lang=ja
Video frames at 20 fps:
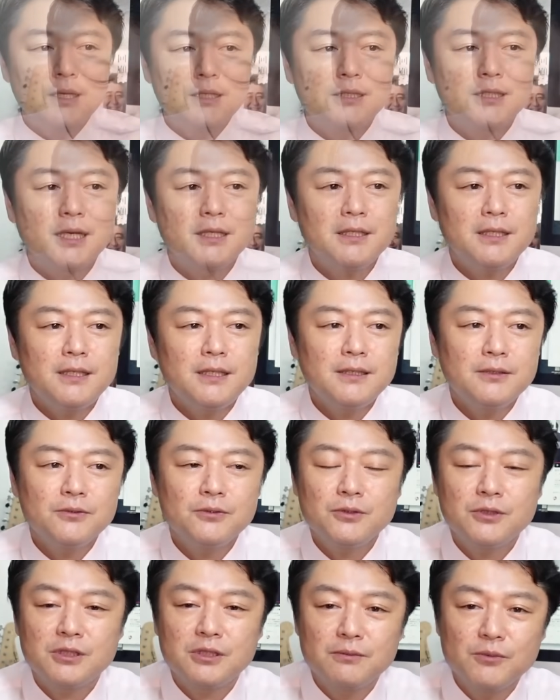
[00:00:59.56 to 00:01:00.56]

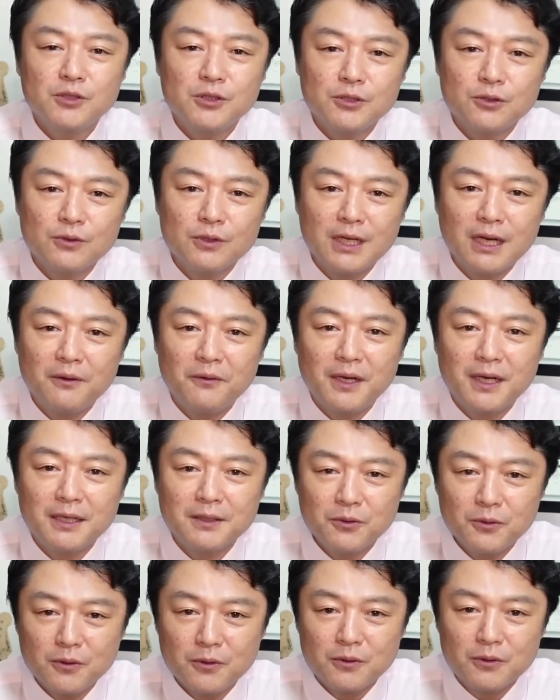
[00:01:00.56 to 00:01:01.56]
ジャニーズ事務所側
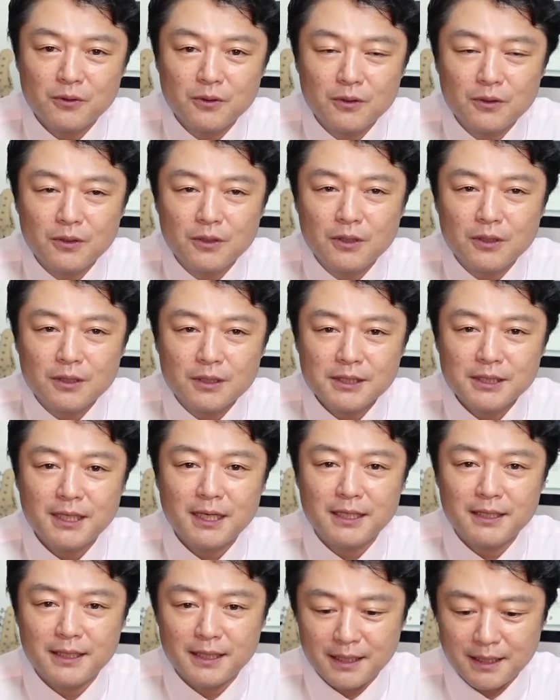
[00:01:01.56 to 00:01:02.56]
の記者
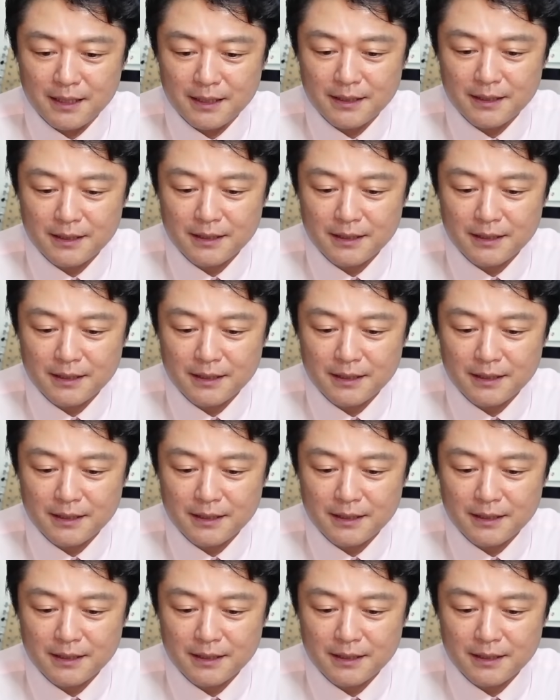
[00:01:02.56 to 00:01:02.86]
会見が